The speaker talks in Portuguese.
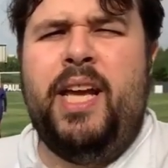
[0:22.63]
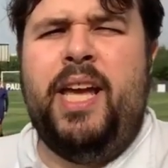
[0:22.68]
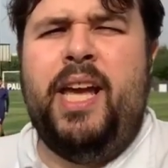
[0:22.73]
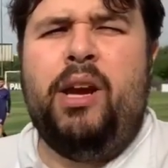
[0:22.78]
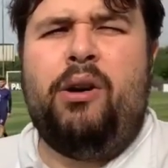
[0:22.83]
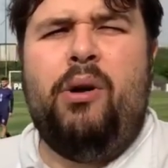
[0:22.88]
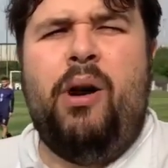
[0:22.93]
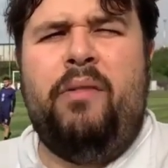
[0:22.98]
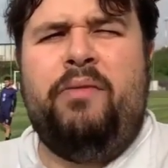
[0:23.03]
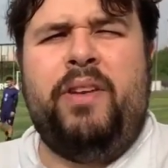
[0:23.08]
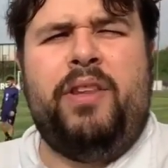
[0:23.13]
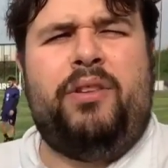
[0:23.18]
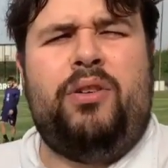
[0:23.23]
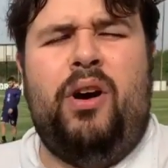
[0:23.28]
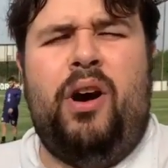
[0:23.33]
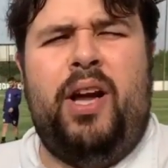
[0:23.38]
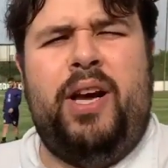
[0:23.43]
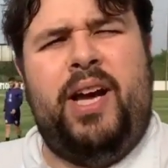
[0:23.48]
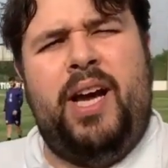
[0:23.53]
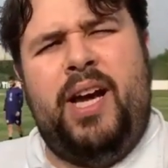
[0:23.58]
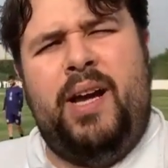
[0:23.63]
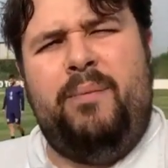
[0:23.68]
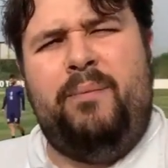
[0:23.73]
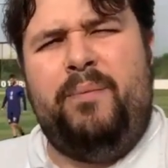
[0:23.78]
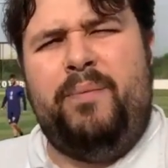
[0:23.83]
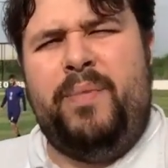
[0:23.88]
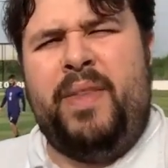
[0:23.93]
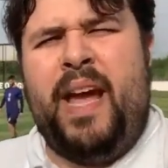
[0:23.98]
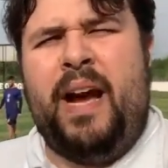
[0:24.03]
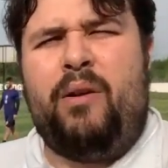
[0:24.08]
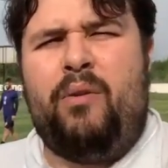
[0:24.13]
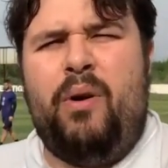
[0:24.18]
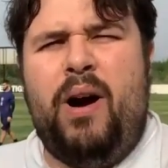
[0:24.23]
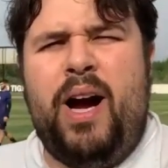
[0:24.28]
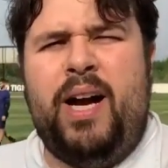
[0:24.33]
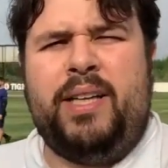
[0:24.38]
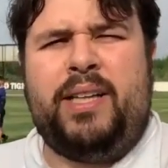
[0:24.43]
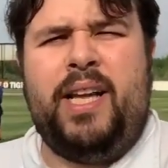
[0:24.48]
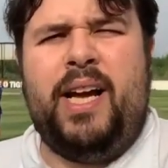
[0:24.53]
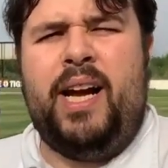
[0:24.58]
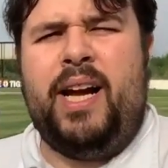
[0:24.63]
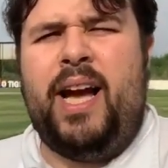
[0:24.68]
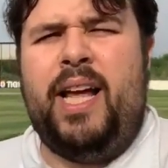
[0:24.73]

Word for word: e com a vitória na quarta,